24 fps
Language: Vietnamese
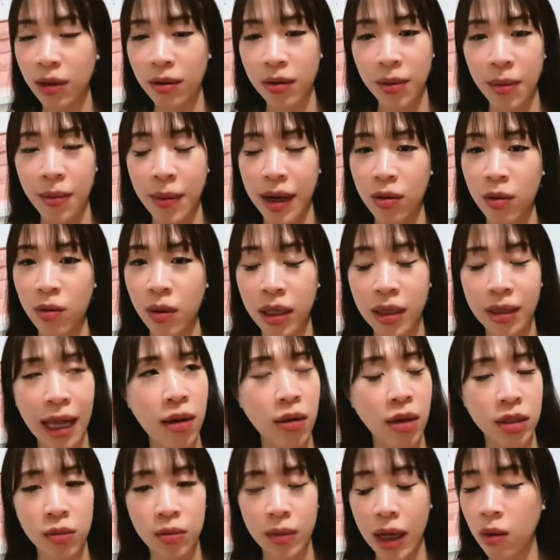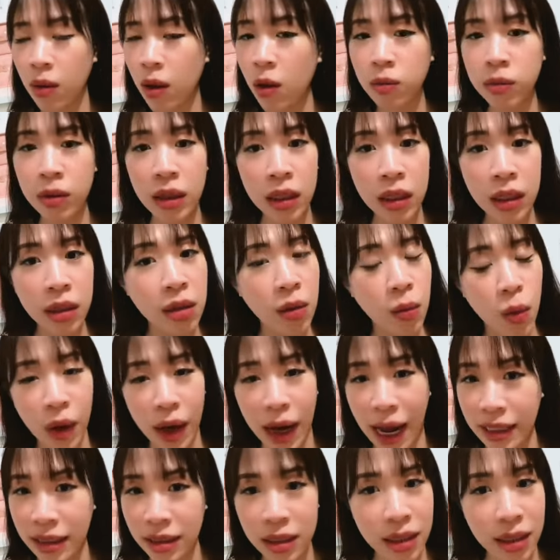bọn mày lúc đấy tao và chúng tao không nghĩ được một
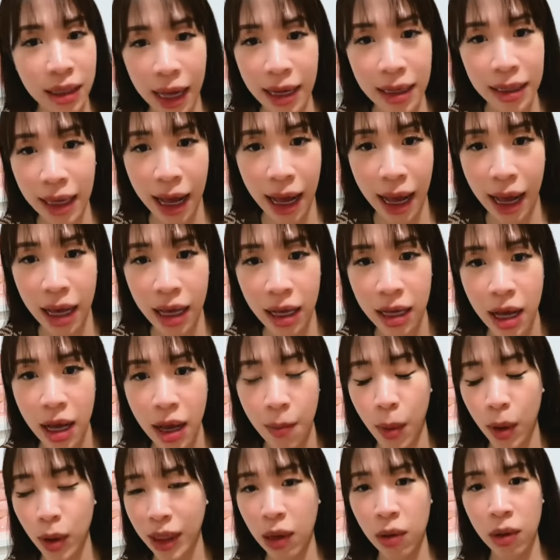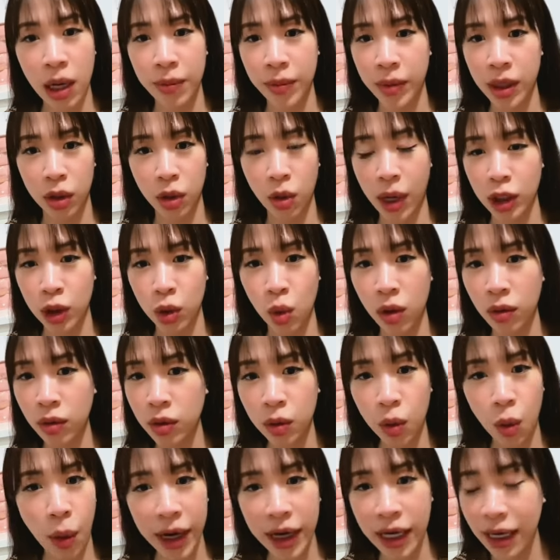cái gì khác cả bọn tao cầm điện thoại xuống
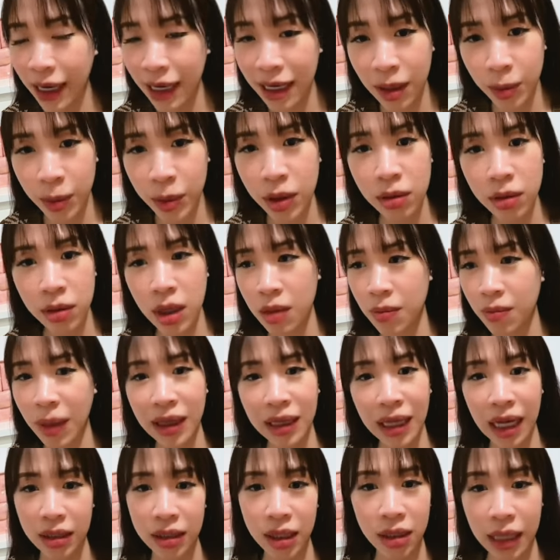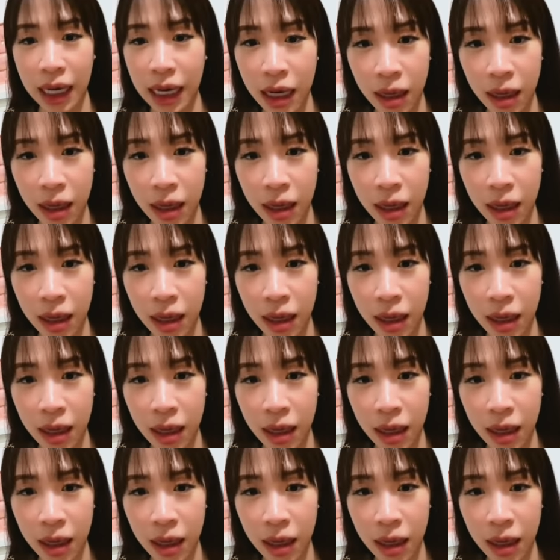quay ngay lập tức định bắt tại trận ngay lập